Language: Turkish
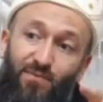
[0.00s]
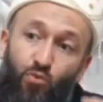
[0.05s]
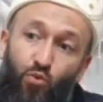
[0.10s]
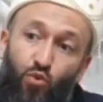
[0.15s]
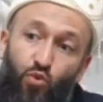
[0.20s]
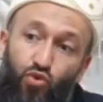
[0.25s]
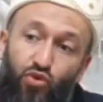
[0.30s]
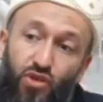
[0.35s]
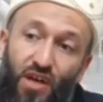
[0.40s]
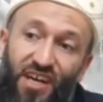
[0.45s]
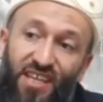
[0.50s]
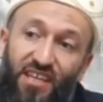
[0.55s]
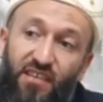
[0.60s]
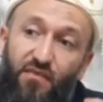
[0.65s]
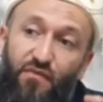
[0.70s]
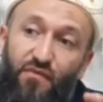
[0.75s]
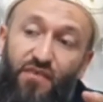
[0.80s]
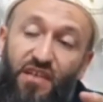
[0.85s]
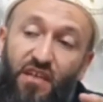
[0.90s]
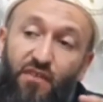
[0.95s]

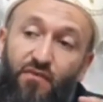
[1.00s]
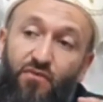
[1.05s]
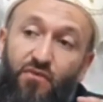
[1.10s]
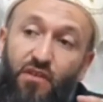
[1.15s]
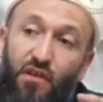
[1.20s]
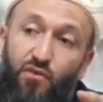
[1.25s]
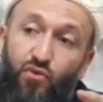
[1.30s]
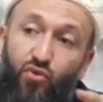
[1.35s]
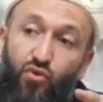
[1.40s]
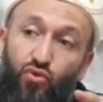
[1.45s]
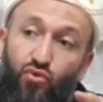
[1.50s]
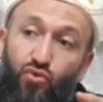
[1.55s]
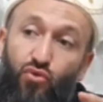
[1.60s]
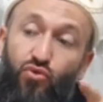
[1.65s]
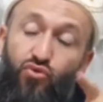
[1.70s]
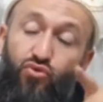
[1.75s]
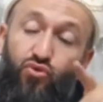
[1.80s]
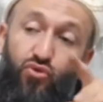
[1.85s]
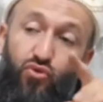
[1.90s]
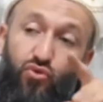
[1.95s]
Musa'nın firavundan
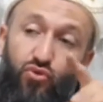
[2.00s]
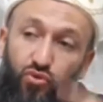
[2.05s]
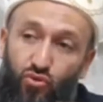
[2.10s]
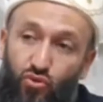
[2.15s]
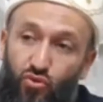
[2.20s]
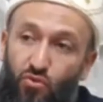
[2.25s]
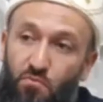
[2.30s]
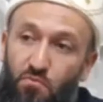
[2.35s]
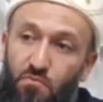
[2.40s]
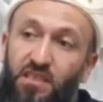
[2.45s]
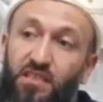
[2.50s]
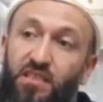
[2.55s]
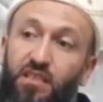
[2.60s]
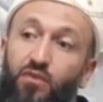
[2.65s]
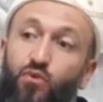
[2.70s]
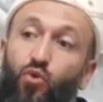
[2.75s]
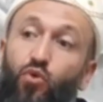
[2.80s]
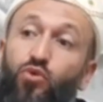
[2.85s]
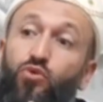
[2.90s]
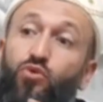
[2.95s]
kurtuluş günüdür. Biz
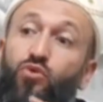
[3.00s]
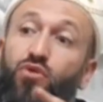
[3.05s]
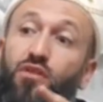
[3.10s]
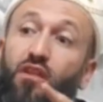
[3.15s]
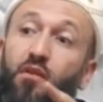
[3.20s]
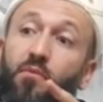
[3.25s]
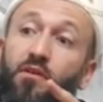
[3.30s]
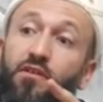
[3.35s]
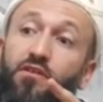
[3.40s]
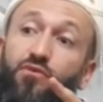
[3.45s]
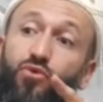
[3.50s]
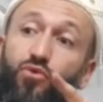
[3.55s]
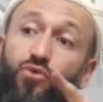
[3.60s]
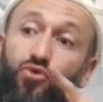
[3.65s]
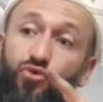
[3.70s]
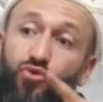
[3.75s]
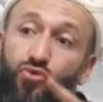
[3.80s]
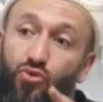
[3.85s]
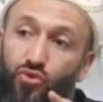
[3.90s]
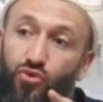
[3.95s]
de onu kutlamak için
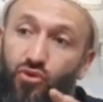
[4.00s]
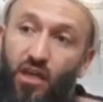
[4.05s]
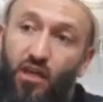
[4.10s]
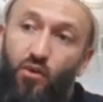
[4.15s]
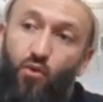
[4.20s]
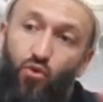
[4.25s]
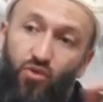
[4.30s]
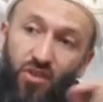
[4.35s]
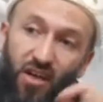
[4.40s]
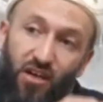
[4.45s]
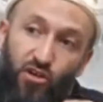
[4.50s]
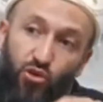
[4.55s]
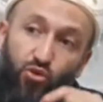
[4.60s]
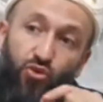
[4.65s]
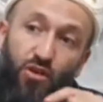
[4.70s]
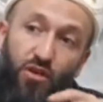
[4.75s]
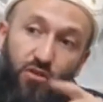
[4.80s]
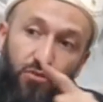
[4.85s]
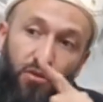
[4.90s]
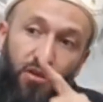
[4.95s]
oruç tutuyoruz. Yani o da
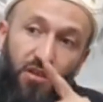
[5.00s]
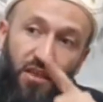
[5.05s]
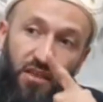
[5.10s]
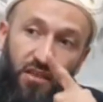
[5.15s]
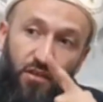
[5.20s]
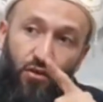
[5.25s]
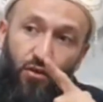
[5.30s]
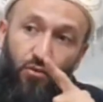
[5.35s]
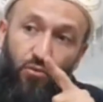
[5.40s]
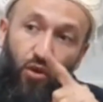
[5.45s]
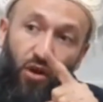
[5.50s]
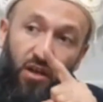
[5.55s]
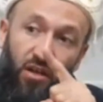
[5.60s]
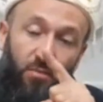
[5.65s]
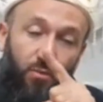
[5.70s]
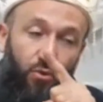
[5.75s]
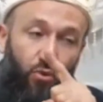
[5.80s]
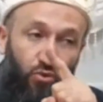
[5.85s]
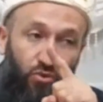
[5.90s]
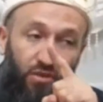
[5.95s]
aşure gününe denk geliyor.
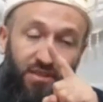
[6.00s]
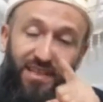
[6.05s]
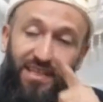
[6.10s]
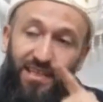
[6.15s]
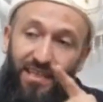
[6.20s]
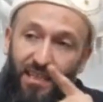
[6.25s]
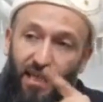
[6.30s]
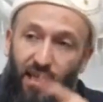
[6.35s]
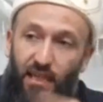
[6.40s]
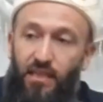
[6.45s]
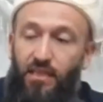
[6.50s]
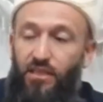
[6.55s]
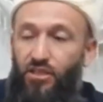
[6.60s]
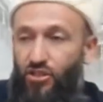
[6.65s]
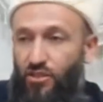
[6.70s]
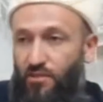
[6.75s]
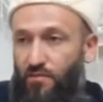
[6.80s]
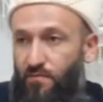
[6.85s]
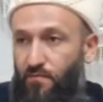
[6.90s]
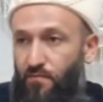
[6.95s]
Muharrem'in onunla denk geldiği
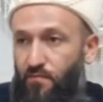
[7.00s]
için.